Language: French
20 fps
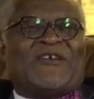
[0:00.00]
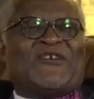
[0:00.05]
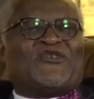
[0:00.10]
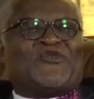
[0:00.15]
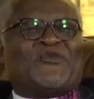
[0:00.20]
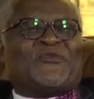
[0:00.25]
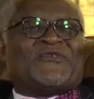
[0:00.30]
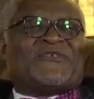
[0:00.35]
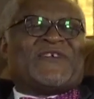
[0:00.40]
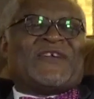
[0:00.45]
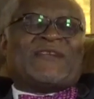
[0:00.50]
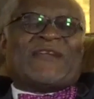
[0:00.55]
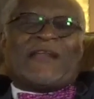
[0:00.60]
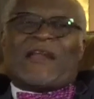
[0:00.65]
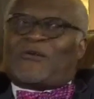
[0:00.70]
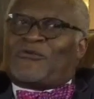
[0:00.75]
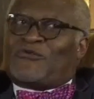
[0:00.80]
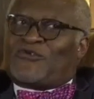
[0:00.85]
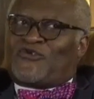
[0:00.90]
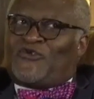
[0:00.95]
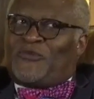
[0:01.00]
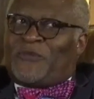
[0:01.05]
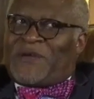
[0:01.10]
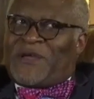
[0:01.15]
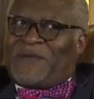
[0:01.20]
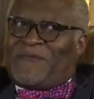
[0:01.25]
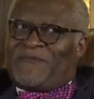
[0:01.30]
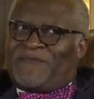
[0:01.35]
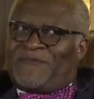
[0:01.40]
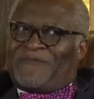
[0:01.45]
Ce monsieur était à la Cour
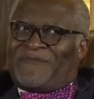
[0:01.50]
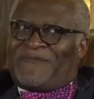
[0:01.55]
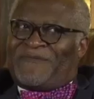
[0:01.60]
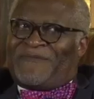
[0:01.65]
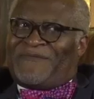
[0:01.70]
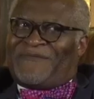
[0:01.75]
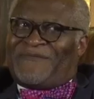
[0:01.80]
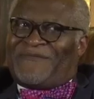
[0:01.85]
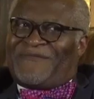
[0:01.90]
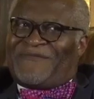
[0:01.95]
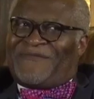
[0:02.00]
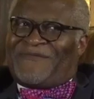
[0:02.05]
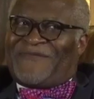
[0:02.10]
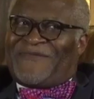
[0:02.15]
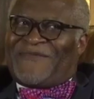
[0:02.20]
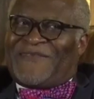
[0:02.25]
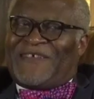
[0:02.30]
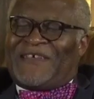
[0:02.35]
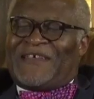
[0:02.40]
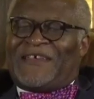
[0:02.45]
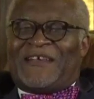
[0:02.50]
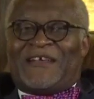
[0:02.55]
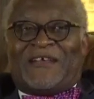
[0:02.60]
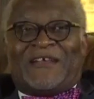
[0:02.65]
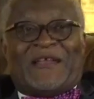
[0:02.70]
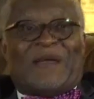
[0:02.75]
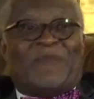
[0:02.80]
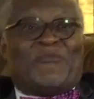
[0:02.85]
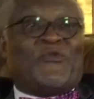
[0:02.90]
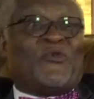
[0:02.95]
suprême,
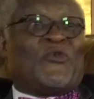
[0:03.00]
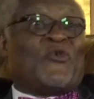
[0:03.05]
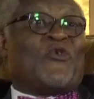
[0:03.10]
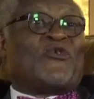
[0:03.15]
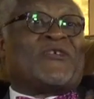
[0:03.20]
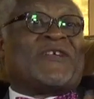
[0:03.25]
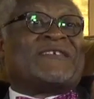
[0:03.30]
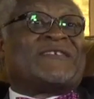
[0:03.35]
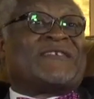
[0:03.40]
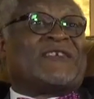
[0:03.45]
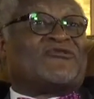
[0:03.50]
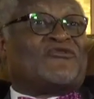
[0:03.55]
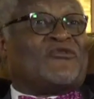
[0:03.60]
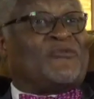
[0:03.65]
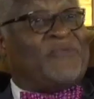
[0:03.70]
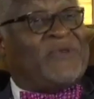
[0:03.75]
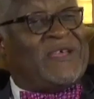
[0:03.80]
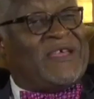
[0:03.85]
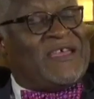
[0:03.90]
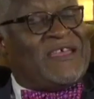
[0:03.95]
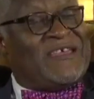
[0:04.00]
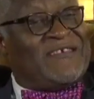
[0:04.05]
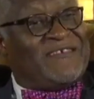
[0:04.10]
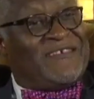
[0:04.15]
la plus haute instance de notre pays,